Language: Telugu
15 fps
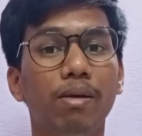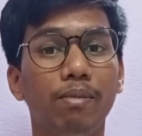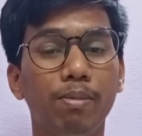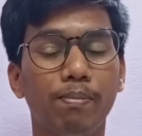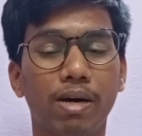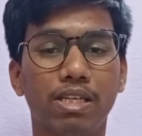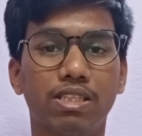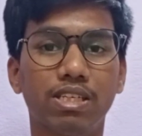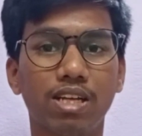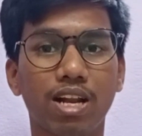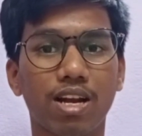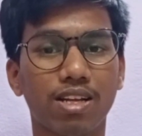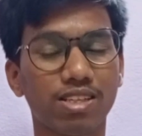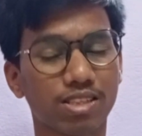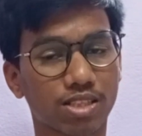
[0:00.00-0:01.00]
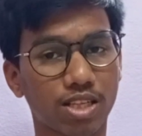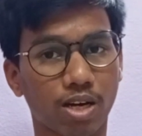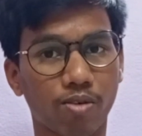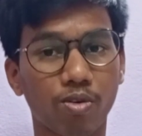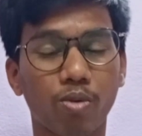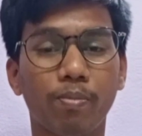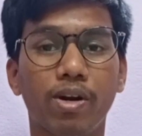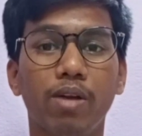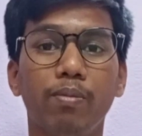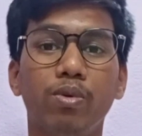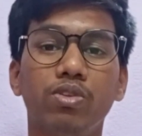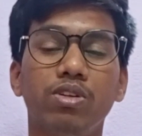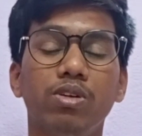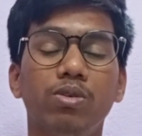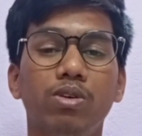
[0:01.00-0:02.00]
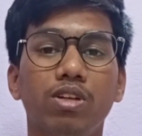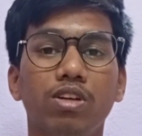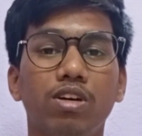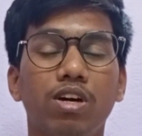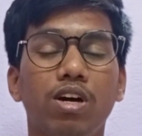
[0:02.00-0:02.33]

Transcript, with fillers: మీ పర్సంటేజ్ అనేది తక్కువ పడిపోతూనే ఉంటుంది